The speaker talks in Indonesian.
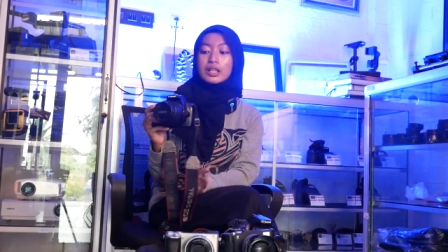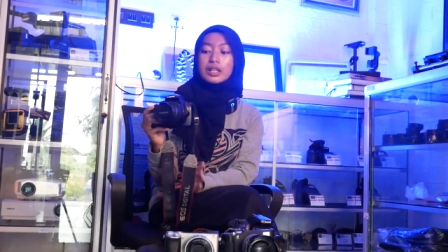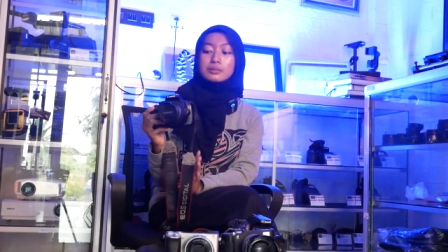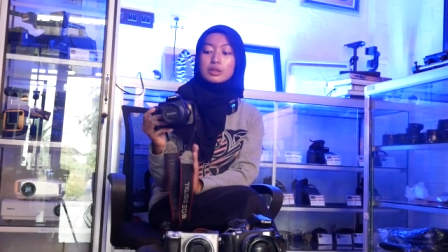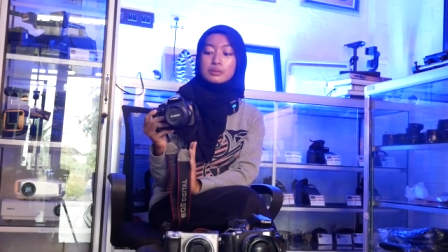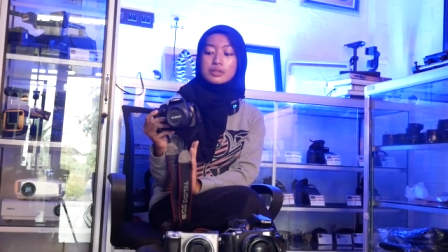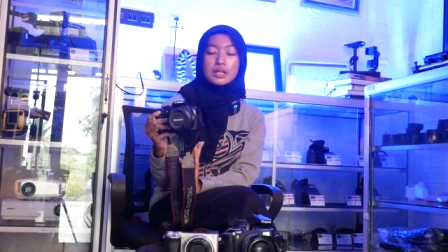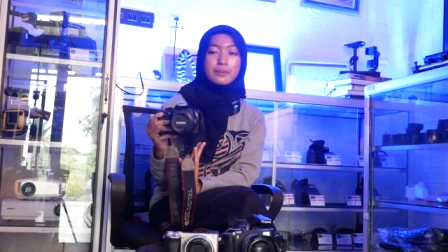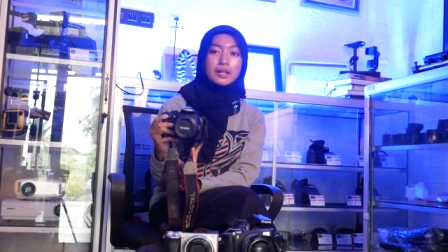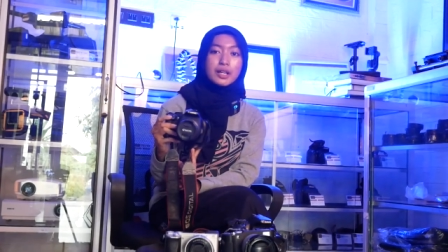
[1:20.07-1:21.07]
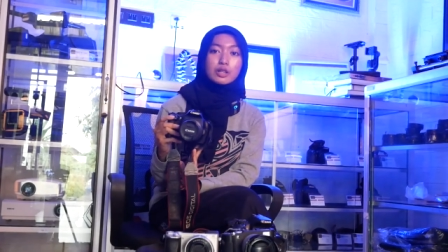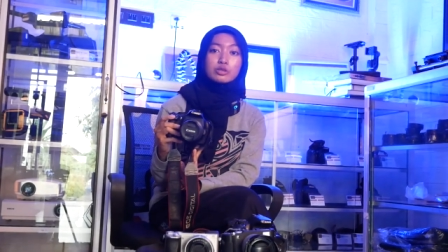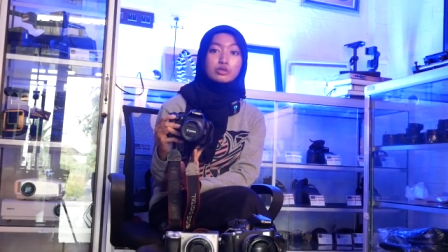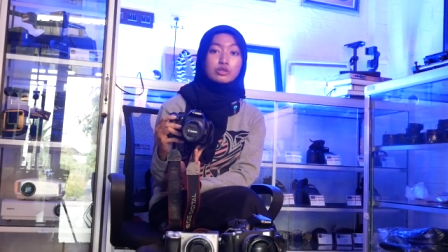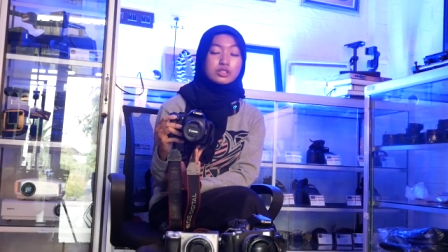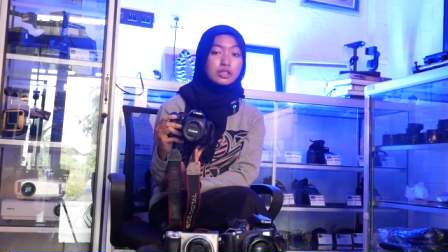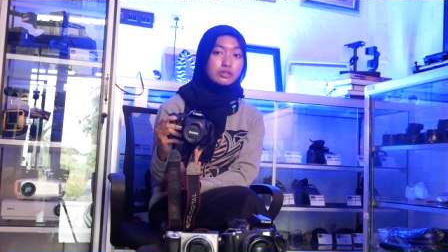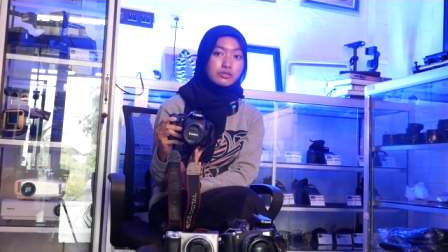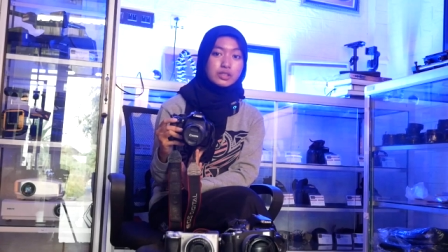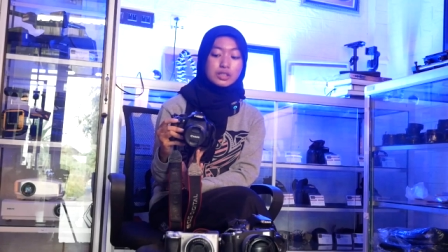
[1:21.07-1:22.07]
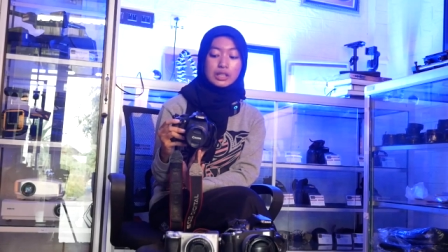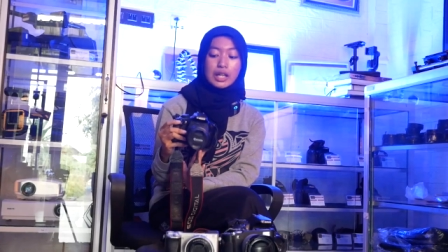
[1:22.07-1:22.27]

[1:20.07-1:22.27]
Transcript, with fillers: Kalian belum bisa pakai untuk selfie